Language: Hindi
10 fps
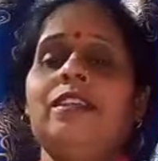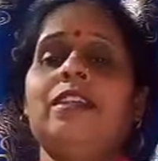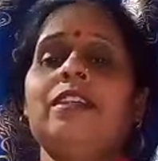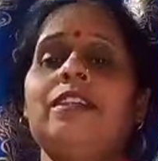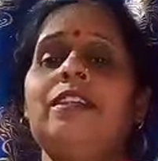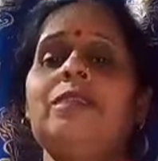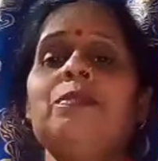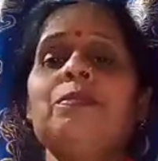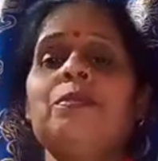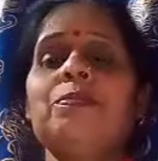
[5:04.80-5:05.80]
कैसे लगी मेरी
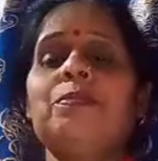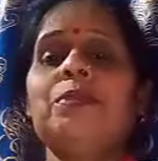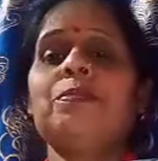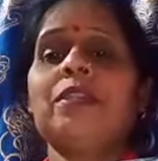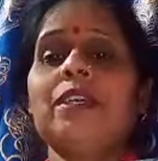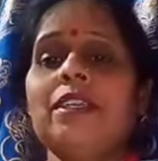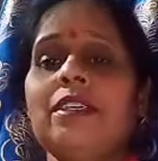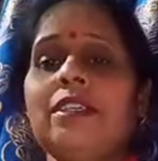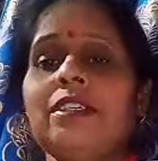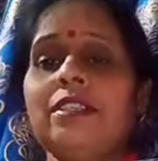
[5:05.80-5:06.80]
वीडियो प्लीज़ बताना
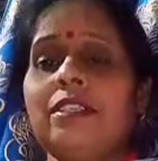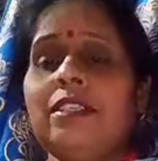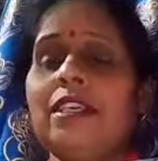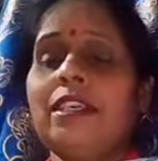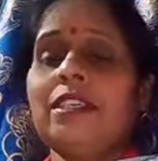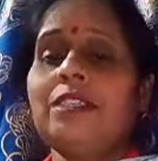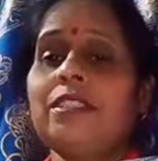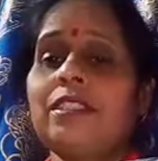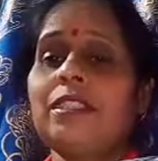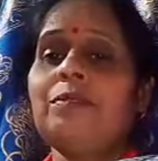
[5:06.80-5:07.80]
लाइक एंड
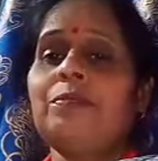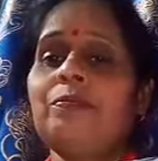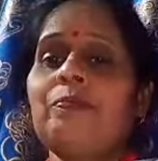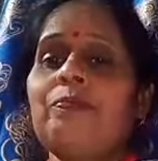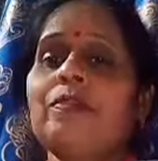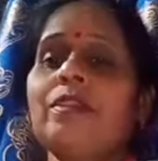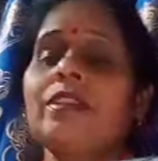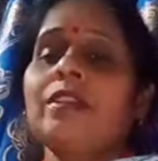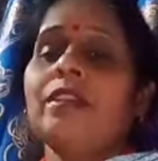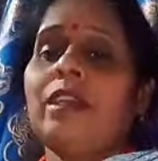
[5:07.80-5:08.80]
सब्सक्राइब
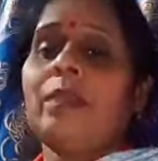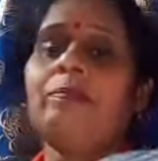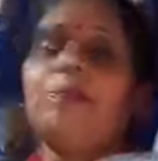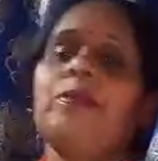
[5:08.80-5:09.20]
हैप्पी